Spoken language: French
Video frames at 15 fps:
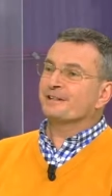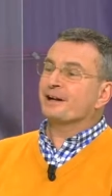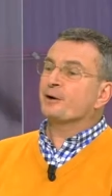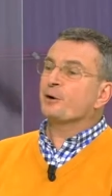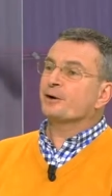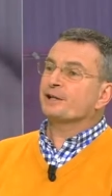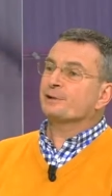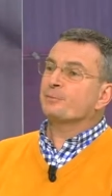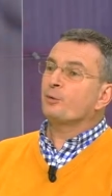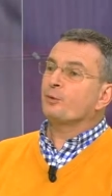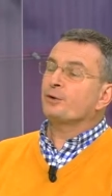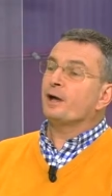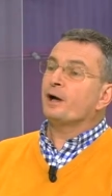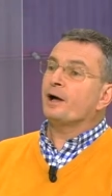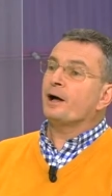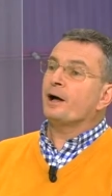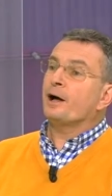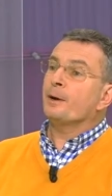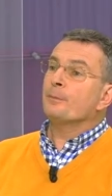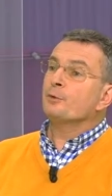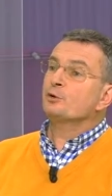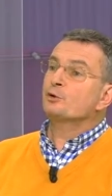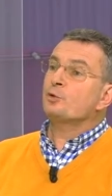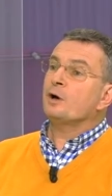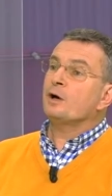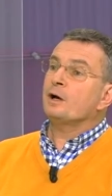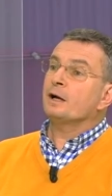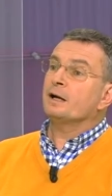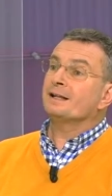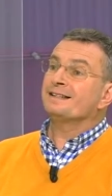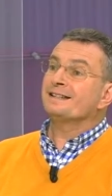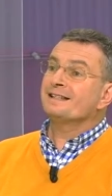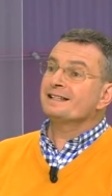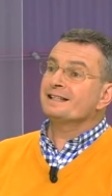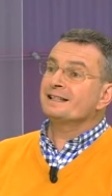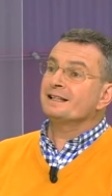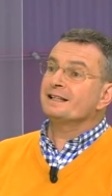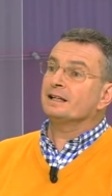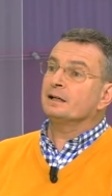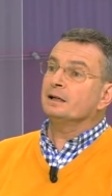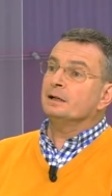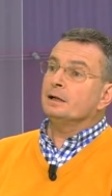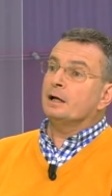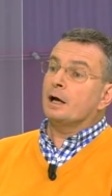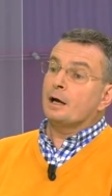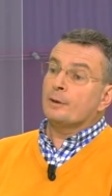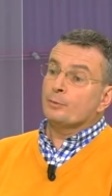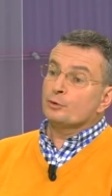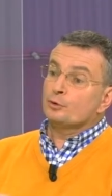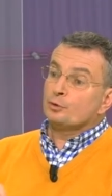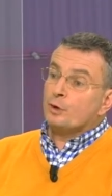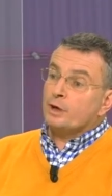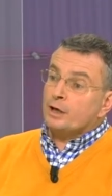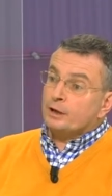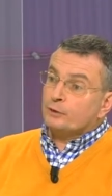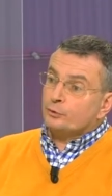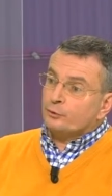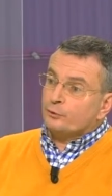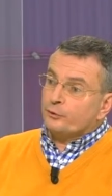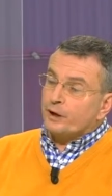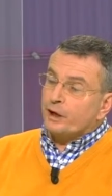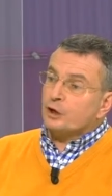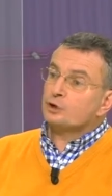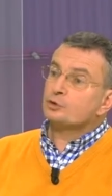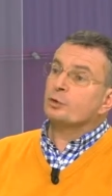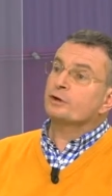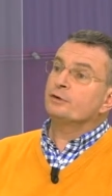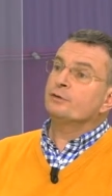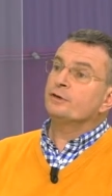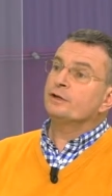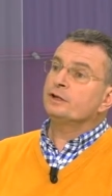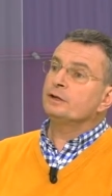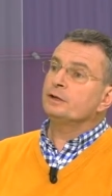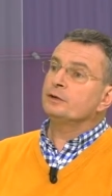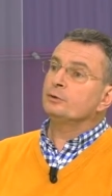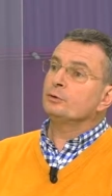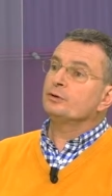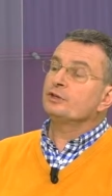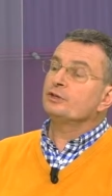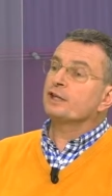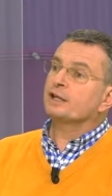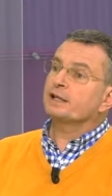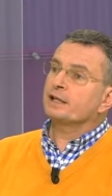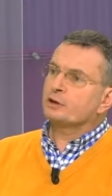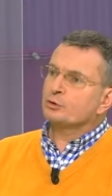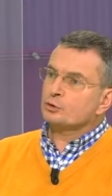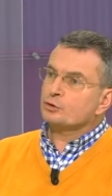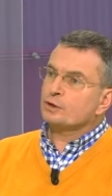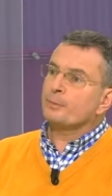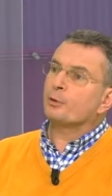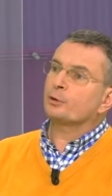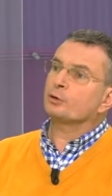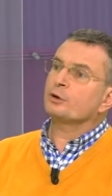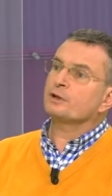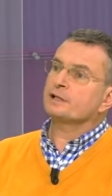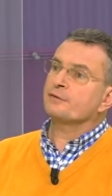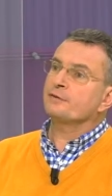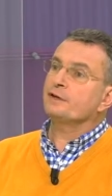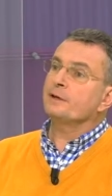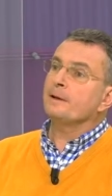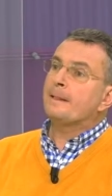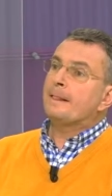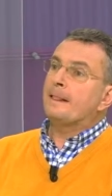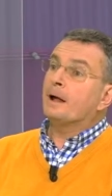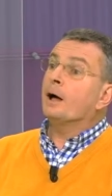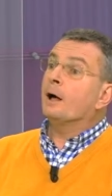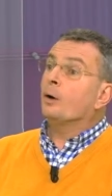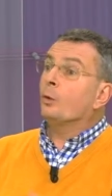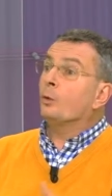ça corresponde à un besoin, à un désir, à un besoin de faire un choix de vie, de discerner quelque chose d'important dans sa vie. Hein,